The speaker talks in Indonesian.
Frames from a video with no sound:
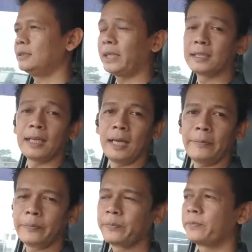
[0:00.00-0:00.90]
Texa
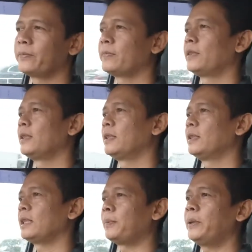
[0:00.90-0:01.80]

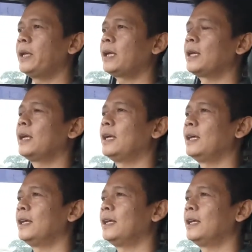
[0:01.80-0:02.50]
tapi karena